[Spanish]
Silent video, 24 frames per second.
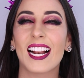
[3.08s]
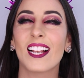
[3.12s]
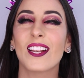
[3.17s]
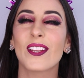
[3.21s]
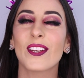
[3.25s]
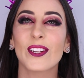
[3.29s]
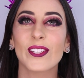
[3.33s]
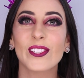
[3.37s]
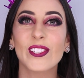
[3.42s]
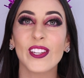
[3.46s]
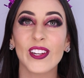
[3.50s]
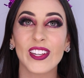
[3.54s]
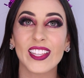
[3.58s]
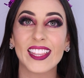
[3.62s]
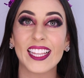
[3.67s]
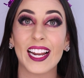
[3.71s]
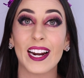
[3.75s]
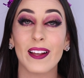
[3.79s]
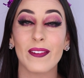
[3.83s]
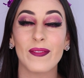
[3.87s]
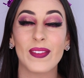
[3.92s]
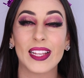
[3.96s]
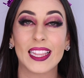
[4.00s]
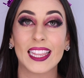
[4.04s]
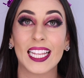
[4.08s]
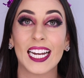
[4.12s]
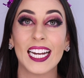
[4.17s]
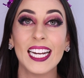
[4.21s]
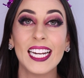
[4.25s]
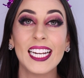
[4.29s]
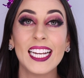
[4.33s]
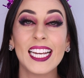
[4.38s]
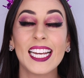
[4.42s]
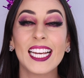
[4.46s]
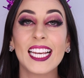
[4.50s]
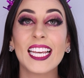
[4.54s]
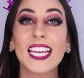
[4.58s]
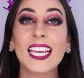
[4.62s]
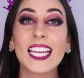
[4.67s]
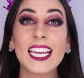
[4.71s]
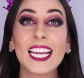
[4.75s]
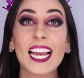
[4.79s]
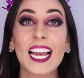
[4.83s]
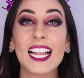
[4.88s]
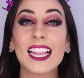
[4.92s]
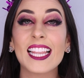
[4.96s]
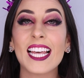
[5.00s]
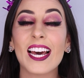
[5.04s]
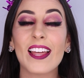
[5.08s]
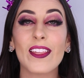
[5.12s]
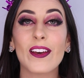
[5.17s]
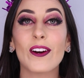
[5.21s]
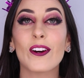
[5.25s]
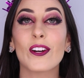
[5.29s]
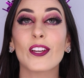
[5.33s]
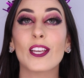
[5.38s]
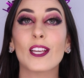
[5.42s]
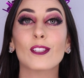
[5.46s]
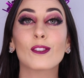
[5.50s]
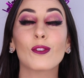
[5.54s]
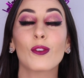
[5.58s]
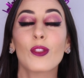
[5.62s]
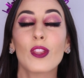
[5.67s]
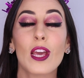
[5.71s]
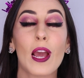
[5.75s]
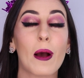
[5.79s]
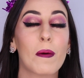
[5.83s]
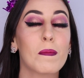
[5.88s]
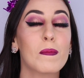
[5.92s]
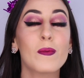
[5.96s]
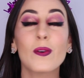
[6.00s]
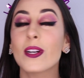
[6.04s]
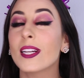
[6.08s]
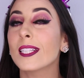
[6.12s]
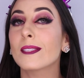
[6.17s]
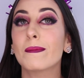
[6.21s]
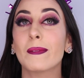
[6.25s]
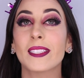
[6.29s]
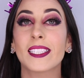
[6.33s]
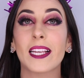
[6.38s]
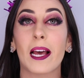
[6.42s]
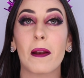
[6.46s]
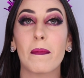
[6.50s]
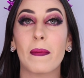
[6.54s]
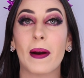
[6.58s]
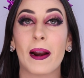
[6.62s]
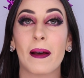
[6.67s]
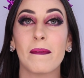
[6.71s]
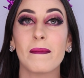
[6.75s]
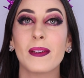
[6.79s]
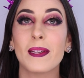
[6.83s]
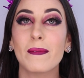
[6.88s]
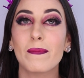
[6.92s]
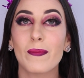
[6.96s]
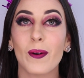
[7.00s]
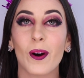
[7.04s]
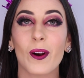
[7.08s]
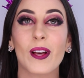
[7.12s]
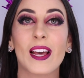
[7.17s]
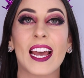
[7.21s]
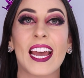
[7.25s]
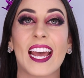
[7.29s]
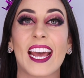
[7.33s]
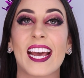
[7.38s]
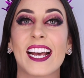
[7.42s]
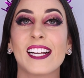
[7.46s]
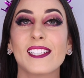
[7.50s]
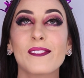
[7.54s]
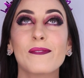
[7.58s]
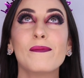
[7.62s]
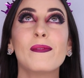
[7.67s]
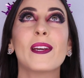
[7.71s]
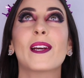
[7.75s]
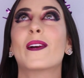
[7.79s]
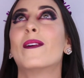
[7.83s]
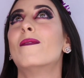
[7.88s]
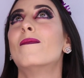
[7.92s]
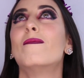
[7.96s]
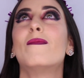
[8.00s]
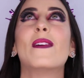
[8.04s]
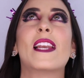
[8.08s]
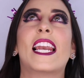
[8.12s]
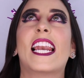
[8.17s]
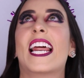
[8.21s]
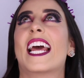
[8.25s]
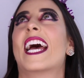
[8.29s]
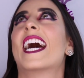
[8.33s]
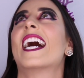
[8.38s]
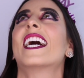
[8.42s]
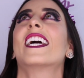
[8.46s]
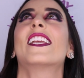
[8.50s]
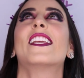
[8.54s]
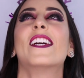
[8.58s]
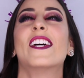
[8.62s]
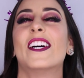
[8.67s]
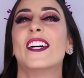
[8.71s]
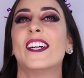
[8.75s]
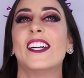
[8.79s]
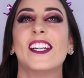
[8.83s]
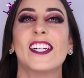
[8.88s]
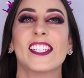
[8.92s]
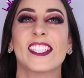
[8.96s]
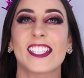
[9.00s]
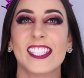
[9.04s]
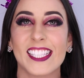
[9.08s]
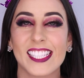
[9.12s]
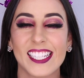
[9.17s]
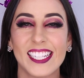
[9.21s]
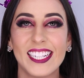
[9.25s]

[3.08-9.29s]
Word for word: Yo soy Teremeta Meta y el día de hoy es un día muy especial para mí porque es mi cumpleaños.